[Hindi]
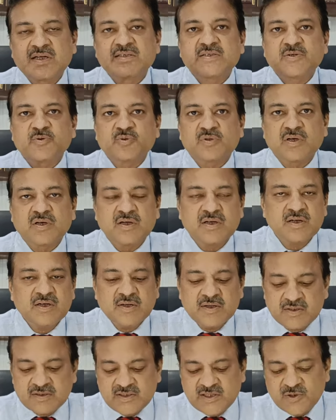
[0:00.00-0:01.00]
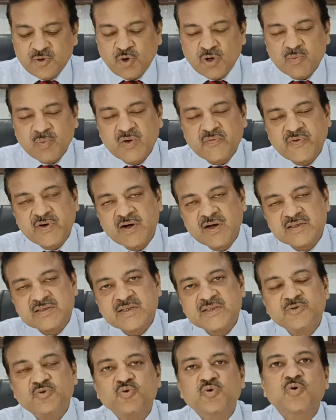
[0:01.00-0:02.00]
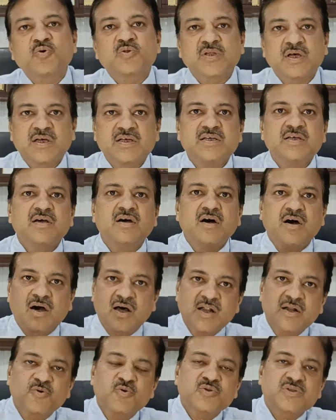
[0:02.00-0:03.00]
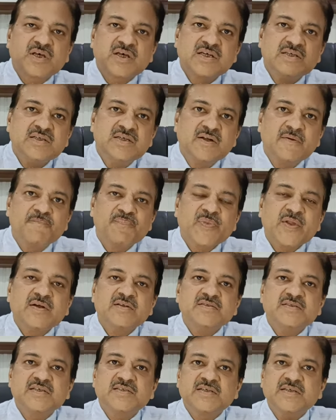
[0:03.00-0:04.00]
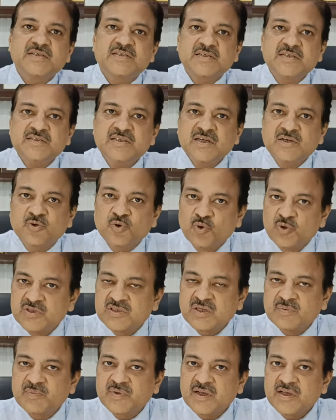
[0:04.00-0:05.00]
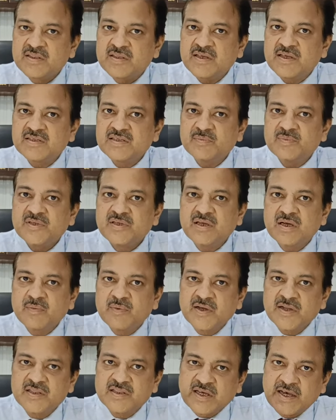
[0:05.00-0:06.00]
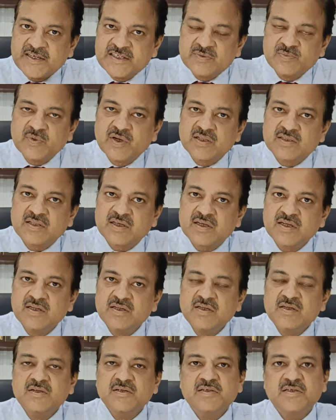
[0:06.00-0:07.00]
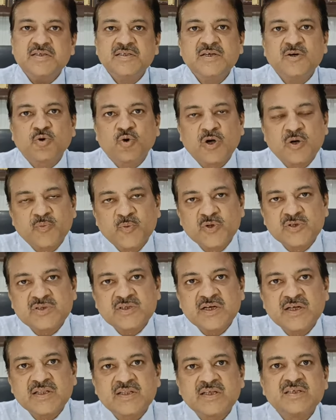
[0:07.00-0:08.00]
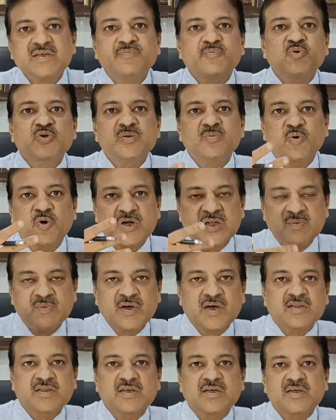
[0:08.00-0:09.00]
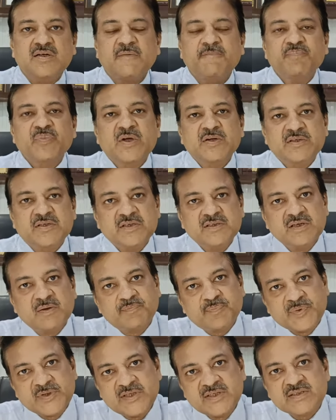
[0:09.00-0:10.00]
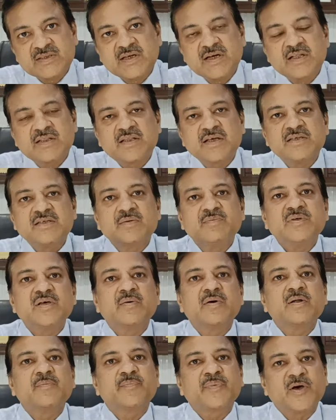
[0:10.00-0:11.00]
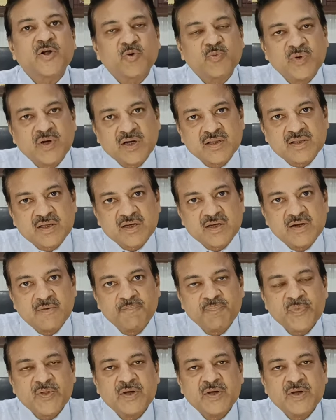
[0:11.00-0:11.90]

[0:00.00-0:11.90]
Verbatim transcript: तरह से होता है ये नॉर्मल फंगस से दूर होता है ये अलग होता है ये जैसे टीनिया क्लोरिस हम कहते हैं जब ये हमारे थाइज में आता है टीनिया कॉर्पोरस कहते हैं जब पूरी बॉडी में आता है टीनिया पीडिस कहते हैं जब ये हमारे पैरों में आता है